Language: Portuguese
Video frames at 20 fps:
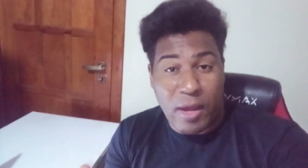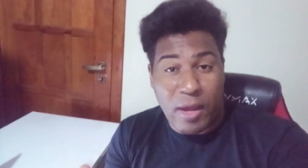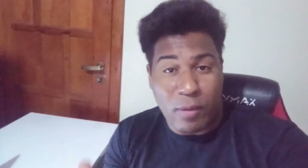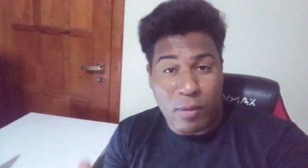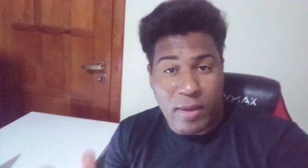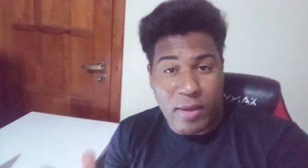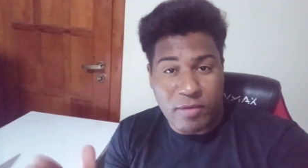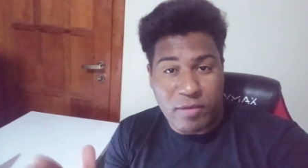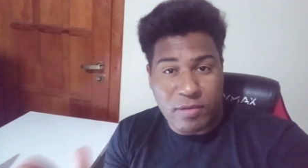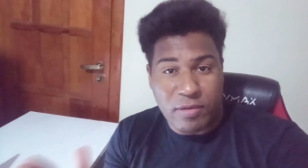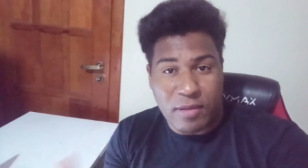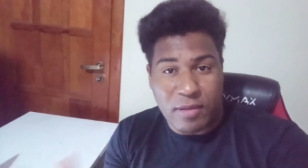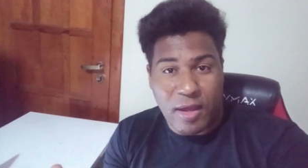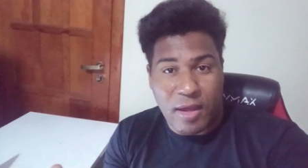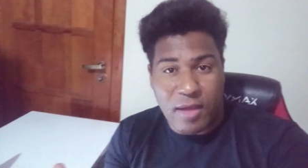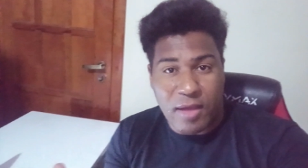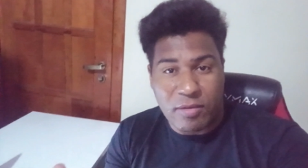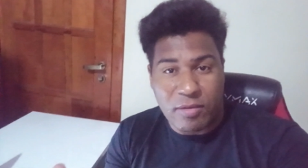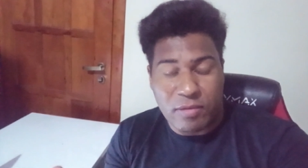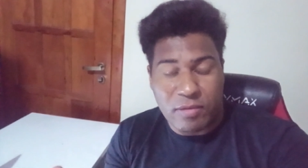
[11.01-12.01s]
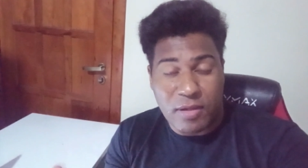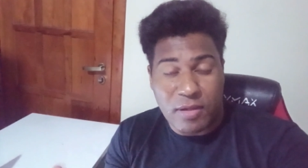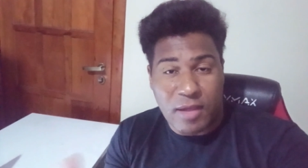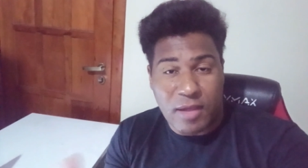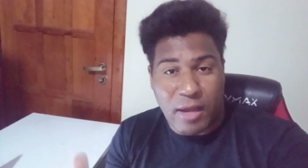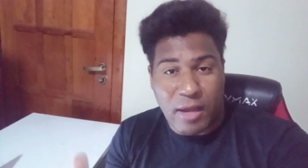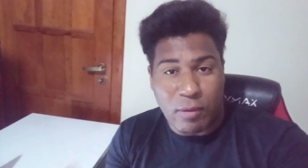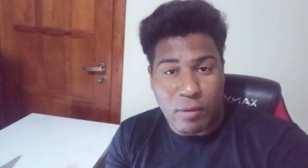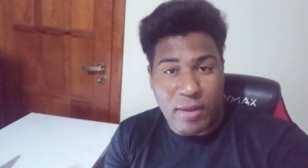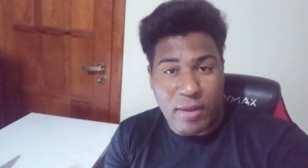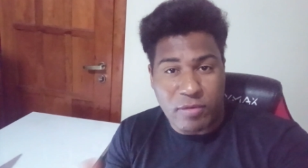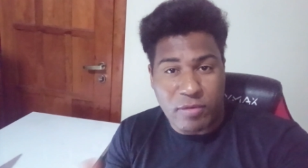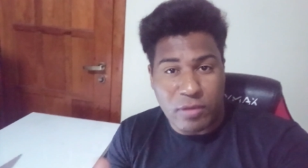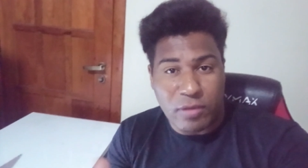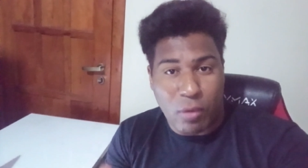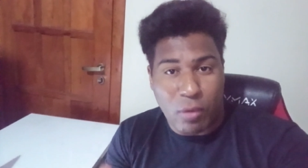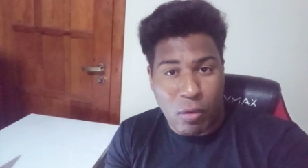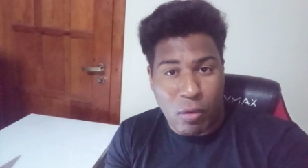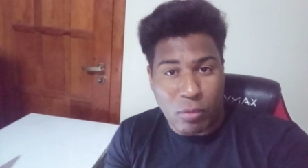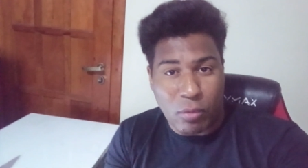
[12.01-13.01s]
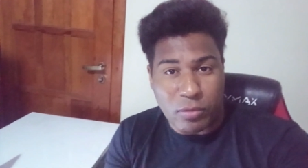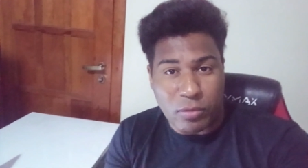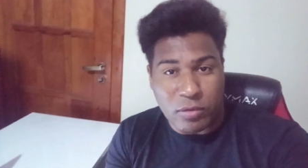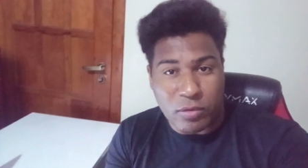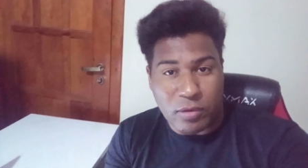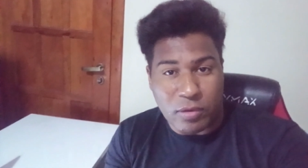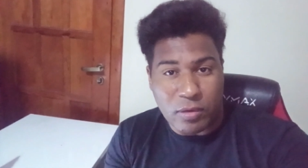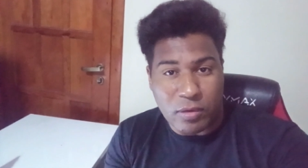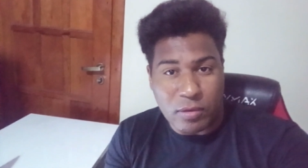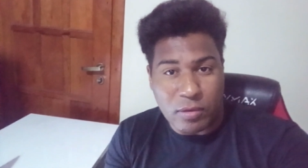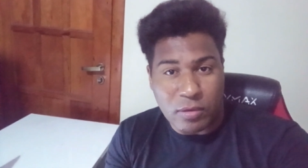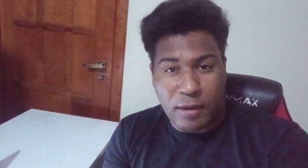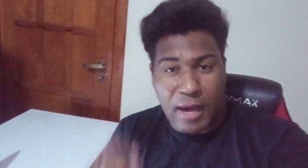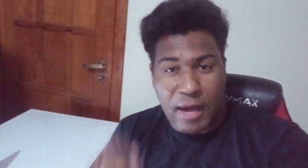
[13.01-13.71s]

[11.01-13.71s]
iOS 10 e iOS 11